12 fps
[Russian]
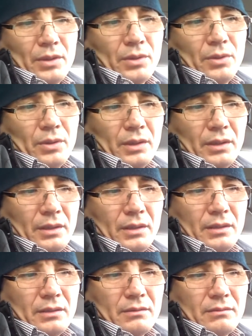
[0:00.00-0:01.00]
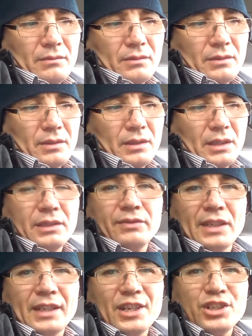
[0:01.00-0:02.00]
то это
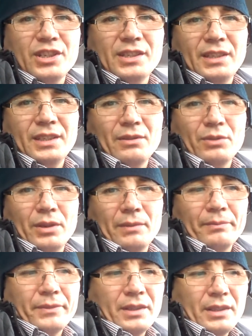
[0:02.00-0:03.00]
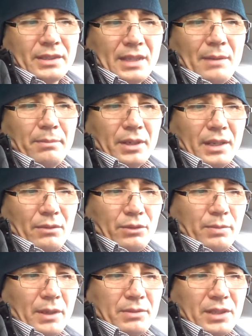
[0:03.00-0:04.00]
вторая жизнь для него. И запах, я вот
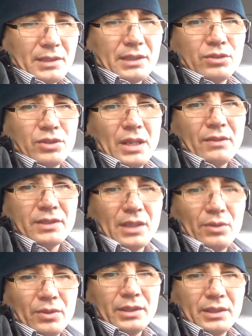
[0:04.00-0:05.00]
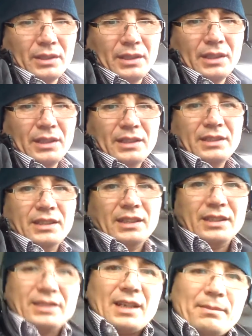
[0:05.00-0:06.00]
прямо сейчас ощущаю в салоне
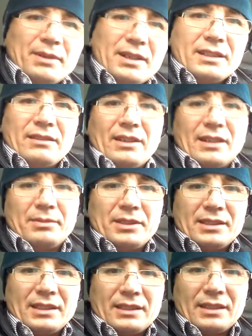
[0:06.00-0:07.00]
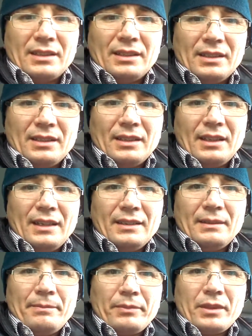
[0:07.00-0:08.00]
сильный запах этого ароматизатора.
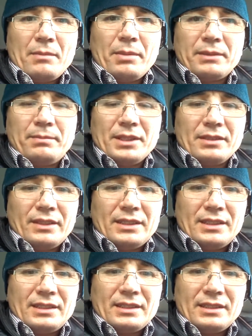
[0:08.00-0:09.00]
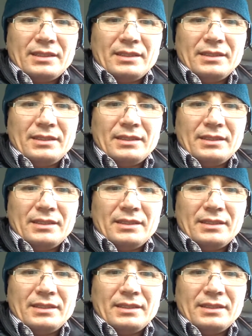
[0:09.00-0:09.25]
Анна, подписывайтесь.